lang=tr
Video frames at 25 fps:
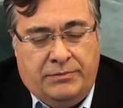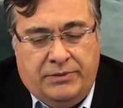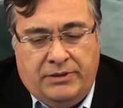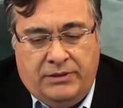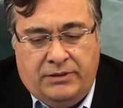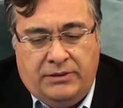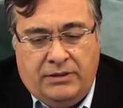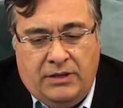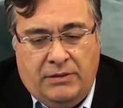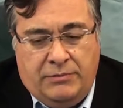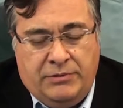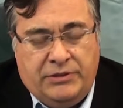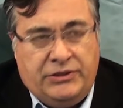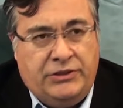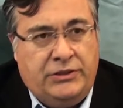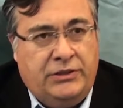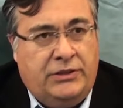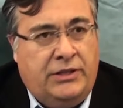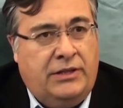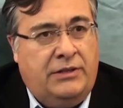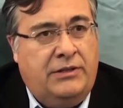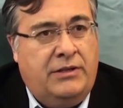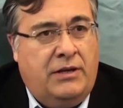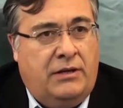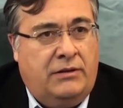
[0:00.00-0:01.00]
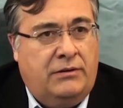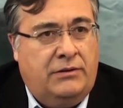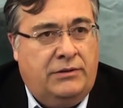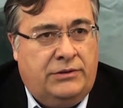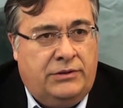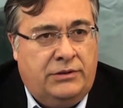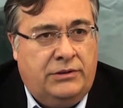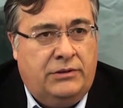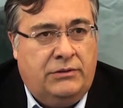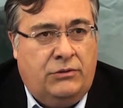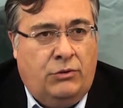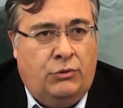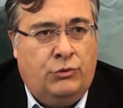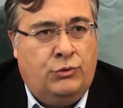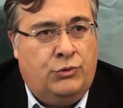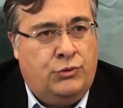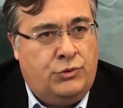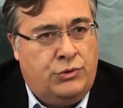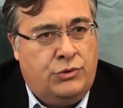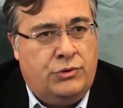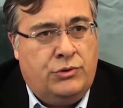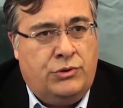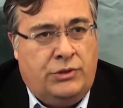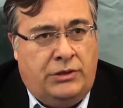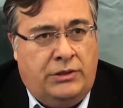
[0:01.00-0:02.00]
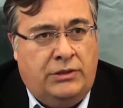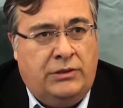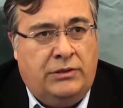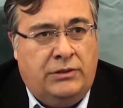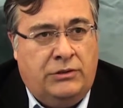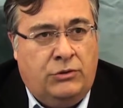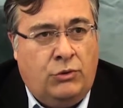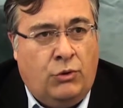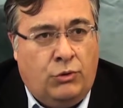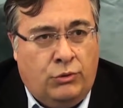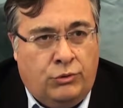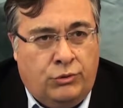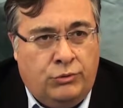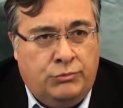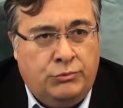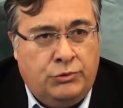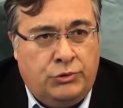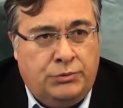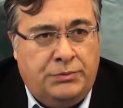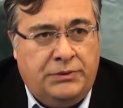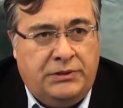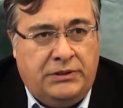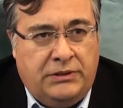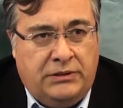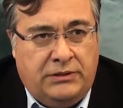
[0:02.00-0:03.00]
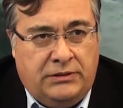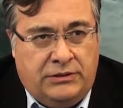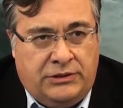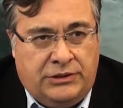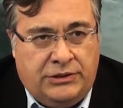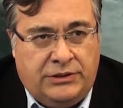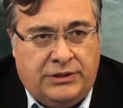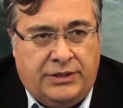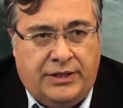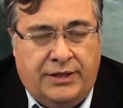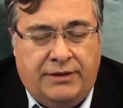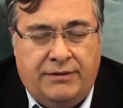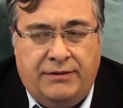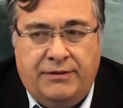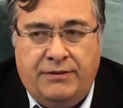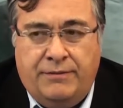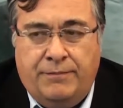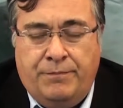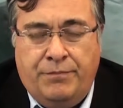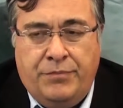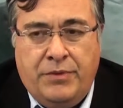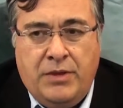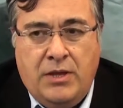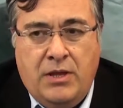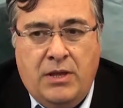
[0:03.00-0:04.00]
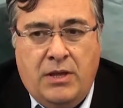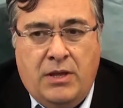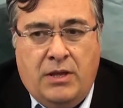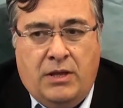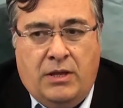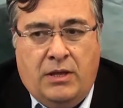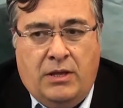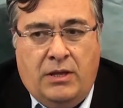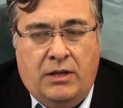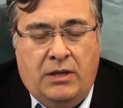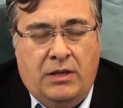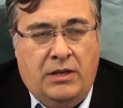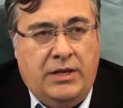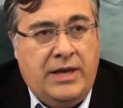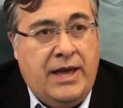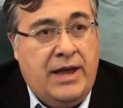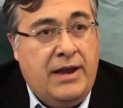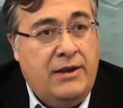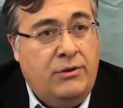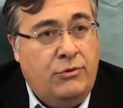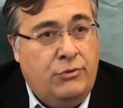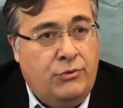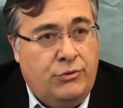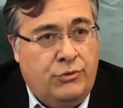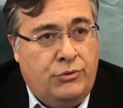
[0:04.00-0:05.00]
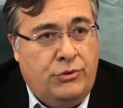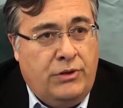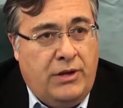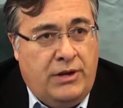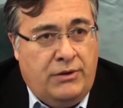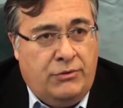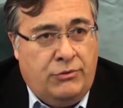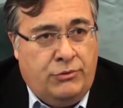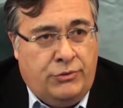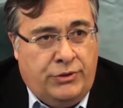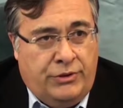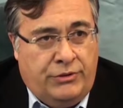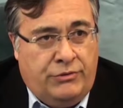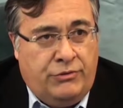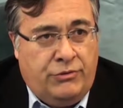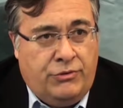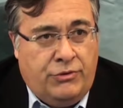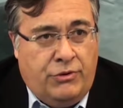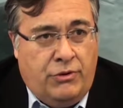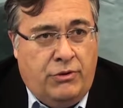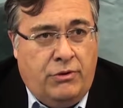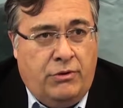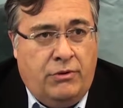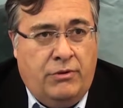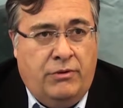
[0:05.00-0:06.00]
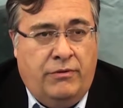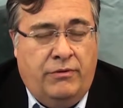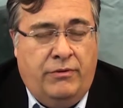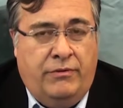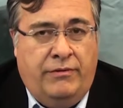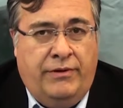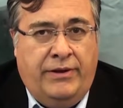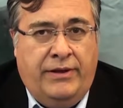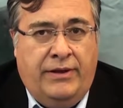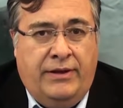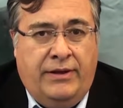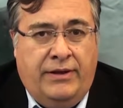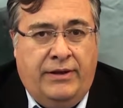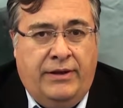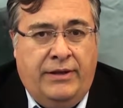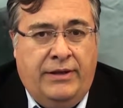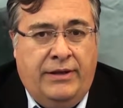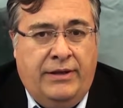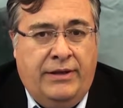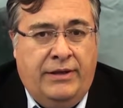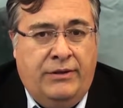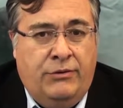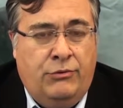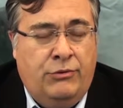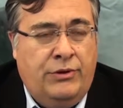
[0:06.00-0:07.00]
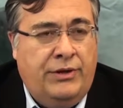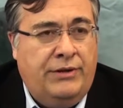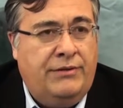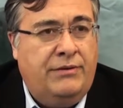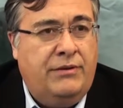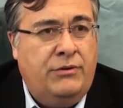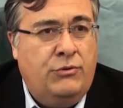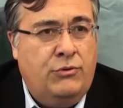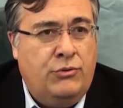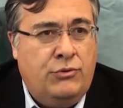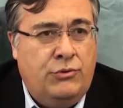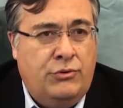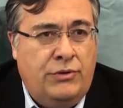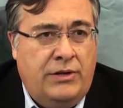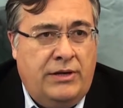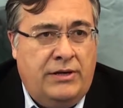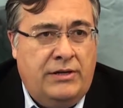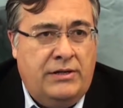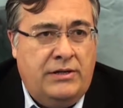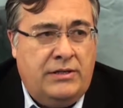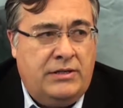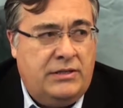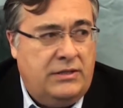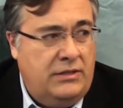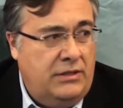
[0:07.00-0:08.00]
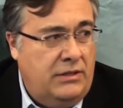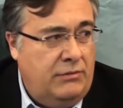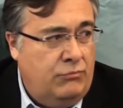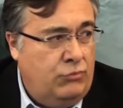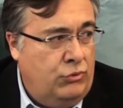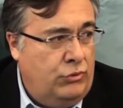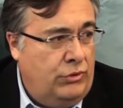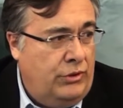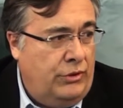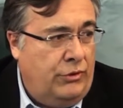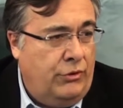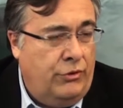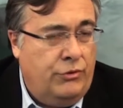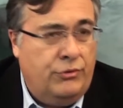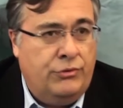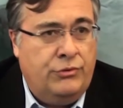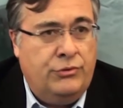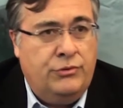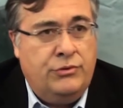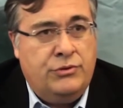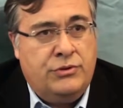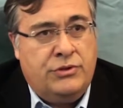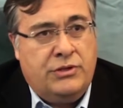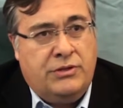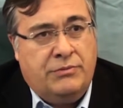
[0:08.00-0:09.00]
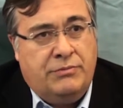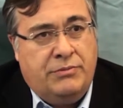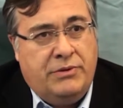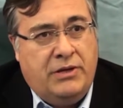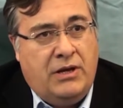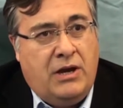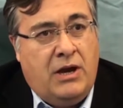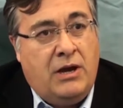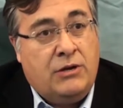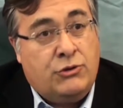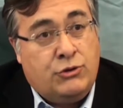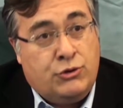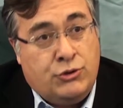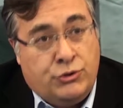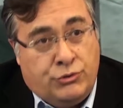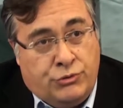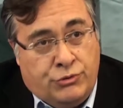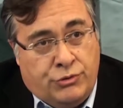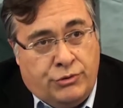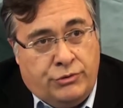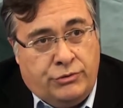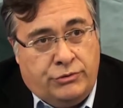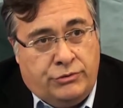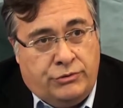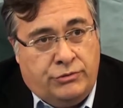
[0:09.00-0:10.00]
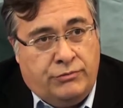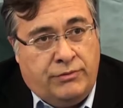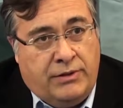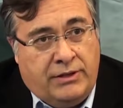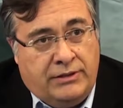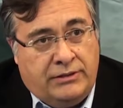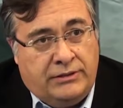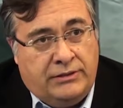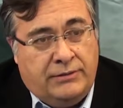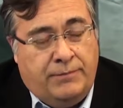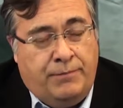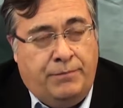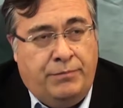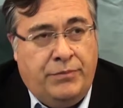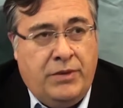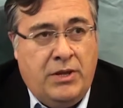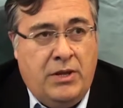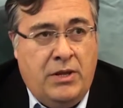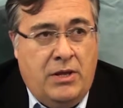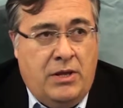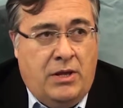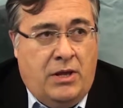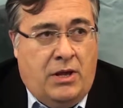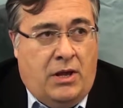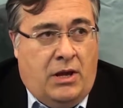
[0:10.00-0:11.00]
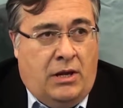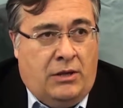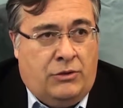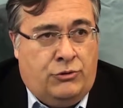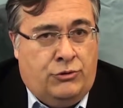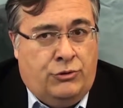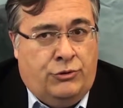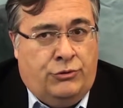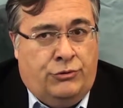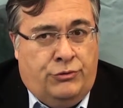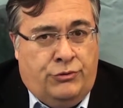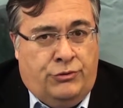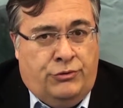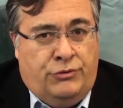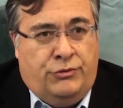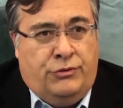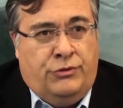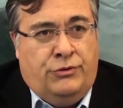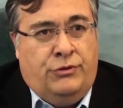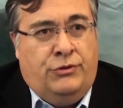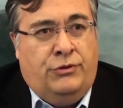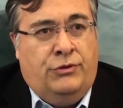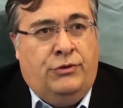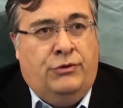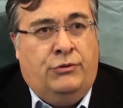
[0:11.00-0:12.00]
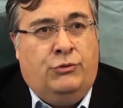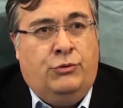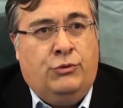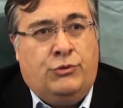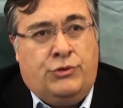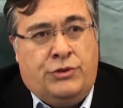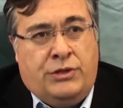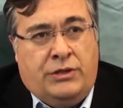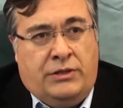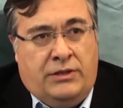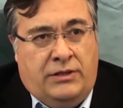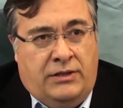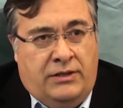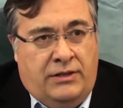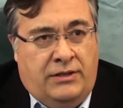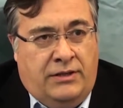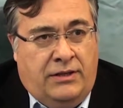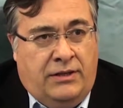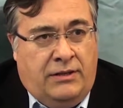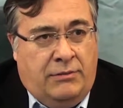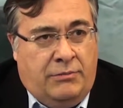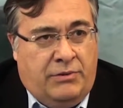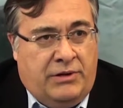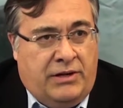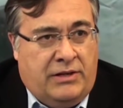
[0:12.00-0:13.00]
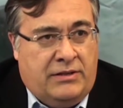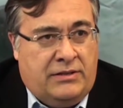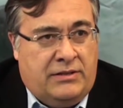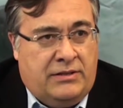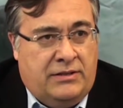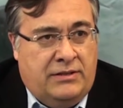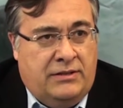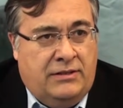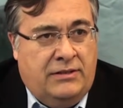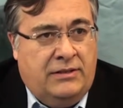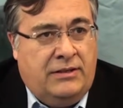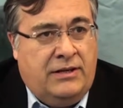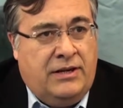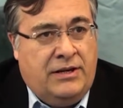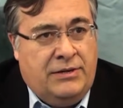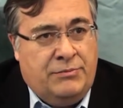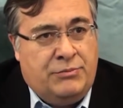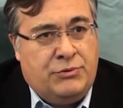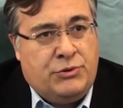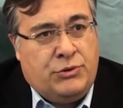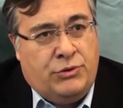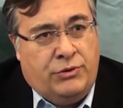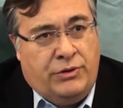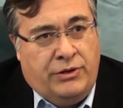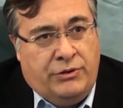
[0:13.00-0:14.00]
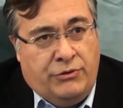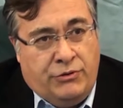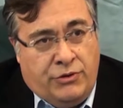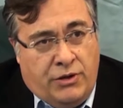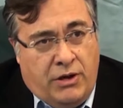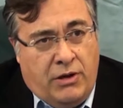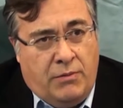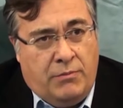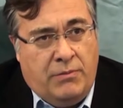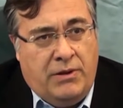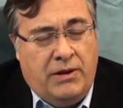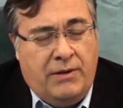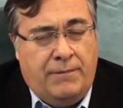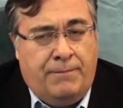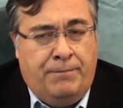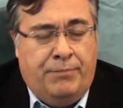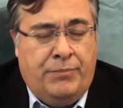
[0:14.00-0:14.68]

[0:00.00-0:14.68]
birlikte ama şirket yaklaşık 30 yılını doldurmuş bir şirket. E, yerli ürünler üretiyor ve e, ürettiği ürünler arasında burada gördüğünüz gibi akçatör var. Akçatör Türkçe dilinde de biraz garip söyleniyor ama